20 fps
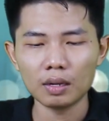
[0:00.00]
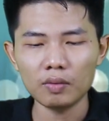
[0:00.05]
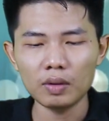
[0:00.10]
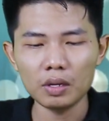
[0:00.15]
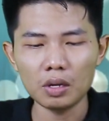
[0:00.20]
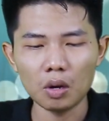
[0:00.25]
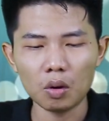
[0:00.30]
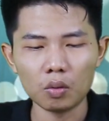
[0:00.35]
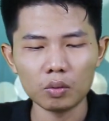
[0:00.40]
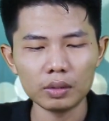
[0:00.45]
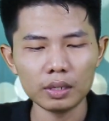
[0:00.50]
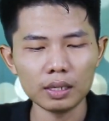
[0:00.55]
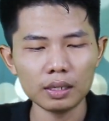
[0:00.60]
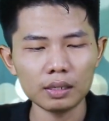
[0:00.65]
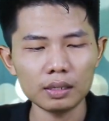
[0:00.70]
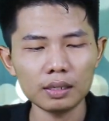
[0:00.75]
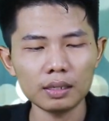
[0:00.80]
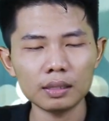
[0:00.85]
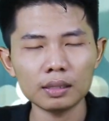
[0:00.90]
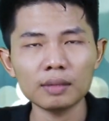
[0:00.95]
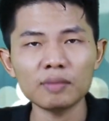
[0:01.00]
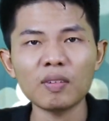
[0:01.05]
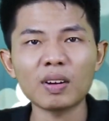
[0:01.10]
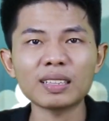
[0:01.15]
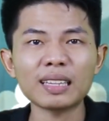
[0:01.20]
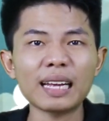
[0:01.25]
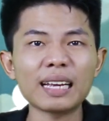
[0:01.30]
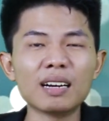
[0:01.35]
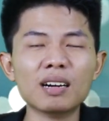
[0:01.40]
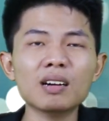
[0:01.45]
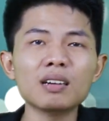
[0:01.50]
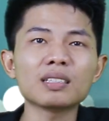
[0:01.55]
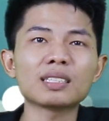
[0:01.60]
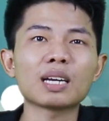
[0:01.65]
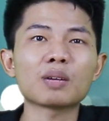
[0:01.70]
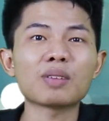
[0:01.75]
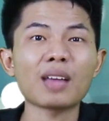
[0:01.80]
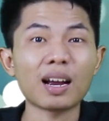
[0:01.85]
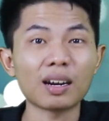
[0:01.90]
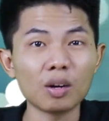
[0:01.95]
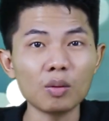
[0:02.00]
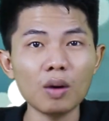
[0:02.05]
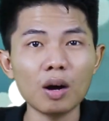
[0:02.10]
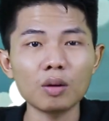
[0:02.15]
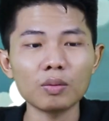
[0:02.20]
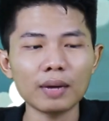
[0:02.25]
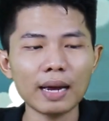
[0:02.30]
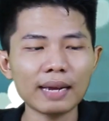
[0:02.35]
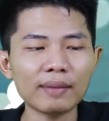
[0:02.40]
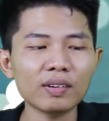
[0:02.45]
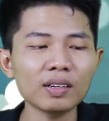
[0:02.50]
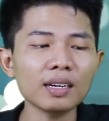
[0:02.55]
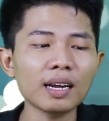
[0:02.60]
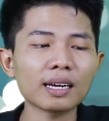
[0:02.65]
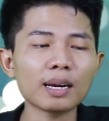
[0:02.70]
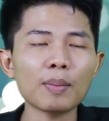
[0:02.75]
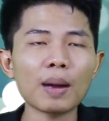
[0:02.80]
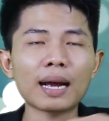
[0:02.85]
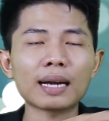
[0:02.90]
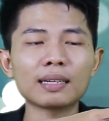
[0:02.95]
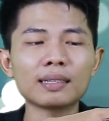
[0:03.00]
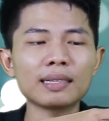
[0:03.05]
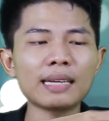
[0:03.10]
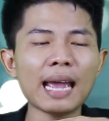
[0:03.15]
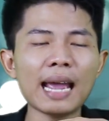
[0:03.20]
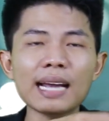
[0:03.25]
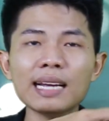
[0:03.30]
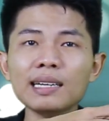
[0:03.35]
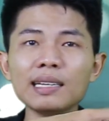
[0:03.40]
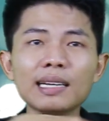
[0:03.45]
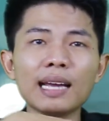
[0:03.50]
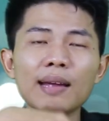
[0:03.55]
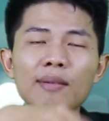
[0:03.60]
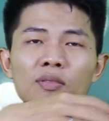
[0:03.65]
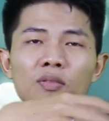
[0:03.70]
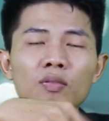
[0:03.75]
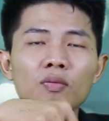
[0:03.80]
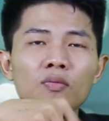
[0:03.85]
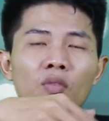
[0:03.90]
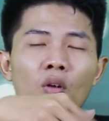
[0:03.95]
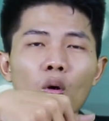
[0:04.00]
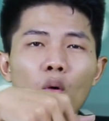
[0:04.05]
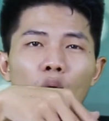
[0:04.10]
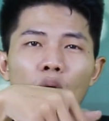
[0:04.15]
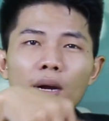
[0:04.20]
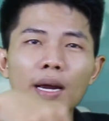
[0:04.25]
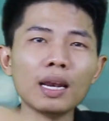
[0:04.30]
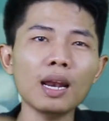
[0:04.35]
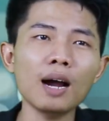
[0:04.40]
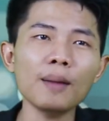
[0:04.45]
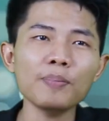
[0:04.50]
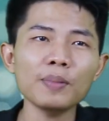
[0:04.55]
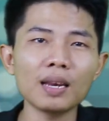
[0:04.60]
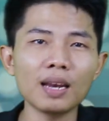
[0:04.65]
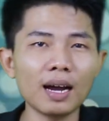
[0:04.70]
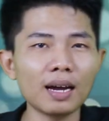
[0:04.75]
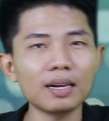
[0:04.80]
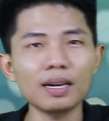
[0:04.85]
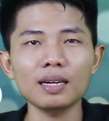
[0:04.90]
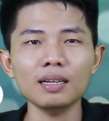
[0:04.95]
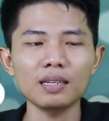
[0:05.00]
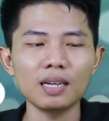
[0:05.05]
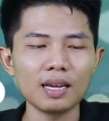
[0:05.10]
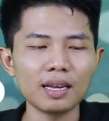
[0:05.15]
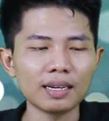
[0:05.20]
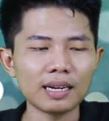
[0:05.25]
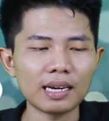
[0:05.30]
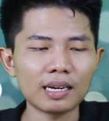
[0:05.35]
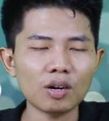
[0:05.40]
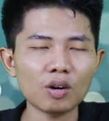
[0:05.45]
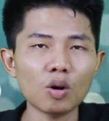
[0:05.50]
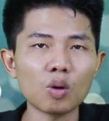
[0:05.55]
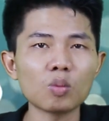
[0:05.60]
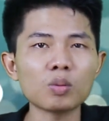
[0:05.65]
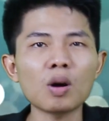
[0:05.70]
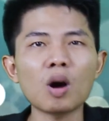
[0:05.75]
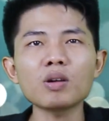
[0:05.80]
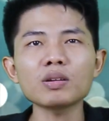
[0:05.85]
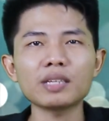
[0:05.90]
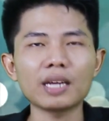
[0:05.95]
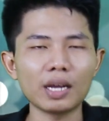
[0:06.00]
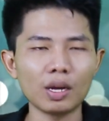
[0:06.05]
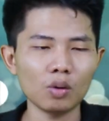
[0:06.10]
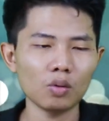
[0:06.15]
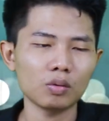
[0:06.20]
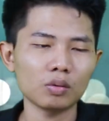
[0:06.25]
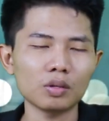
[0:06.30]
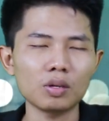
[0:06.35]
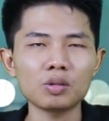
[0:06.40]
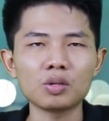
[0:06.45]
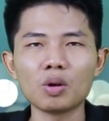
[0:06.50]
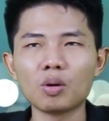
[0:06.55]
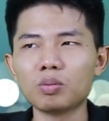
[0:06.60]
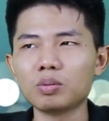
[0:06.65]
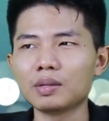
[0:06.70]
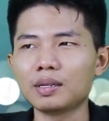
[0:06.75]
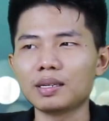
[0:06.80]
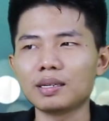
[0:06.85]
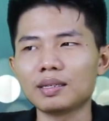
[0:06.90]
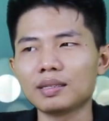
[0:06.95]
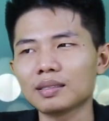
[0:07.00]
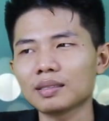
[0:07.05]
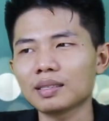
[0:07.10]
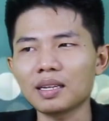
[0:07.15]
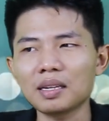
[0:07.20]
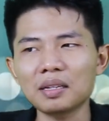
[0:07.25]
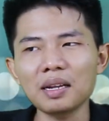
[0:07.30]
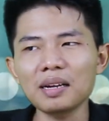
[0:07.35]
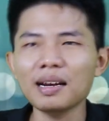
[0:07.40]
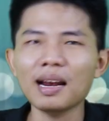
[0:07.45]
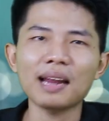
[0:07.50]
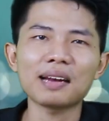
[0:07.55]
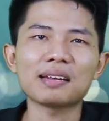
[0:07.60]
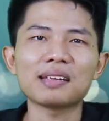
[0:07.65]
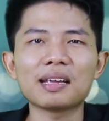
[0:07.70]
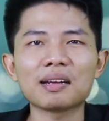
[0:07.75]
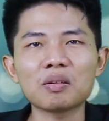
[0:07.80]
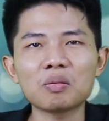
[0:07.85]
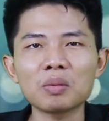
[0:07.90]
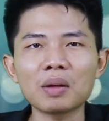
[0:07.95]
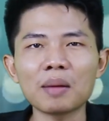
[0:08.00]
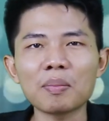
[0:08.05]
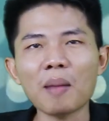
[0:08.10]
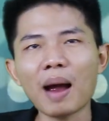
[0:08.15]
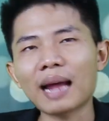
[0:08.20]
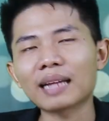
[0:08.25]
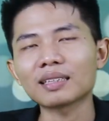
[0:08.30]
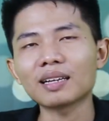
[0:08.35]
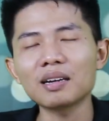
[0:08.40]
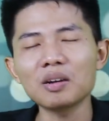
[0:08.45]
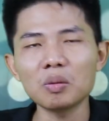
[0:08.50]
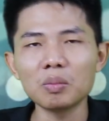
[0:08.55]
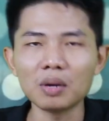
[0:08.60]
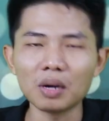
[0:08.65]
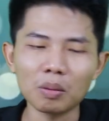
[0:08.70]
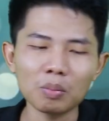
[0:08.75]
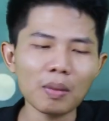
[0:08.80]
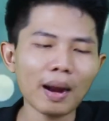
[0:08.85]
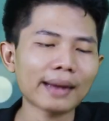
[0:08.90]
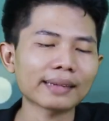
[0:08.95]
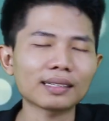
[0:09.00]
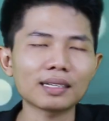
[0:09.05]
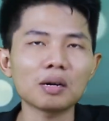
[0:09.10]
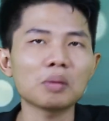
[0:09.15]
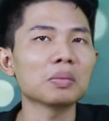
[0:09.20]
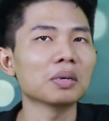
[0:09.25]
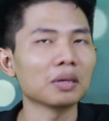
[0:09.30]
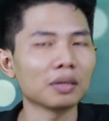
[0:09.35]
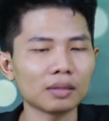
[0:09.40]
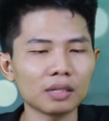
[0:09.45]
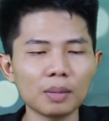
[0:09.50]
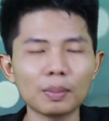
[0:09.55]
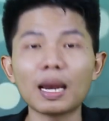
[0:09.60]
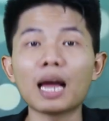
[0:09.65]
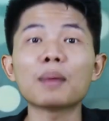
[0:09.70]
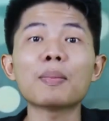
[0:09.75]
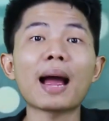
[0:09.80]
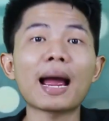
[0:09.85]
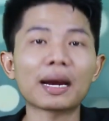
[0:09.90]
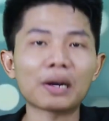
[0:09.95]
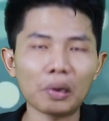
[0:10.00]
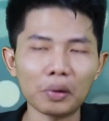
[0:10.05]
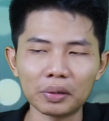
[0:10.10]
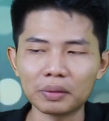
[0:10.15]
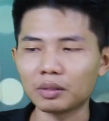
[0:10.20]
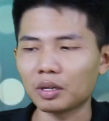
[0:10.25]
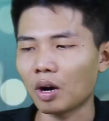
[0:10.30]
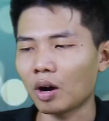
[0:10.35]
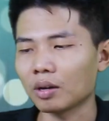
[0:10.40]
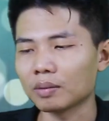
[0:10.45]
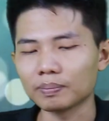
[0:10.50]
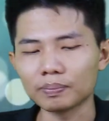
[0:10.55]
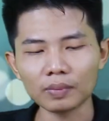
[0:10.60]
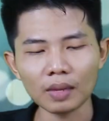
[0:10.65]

Ví dụ như vân tay ướt sao nhận, đúng không? Hay vấn đề các bạn dán cái phủ cái lớp gì lên á thì nó cũng khó chịu. Nói chung thì tính năng này gì cũng phải bàn tới cũng được, không bàn tới cũng được, nhưng mà lỡ bàn rồi.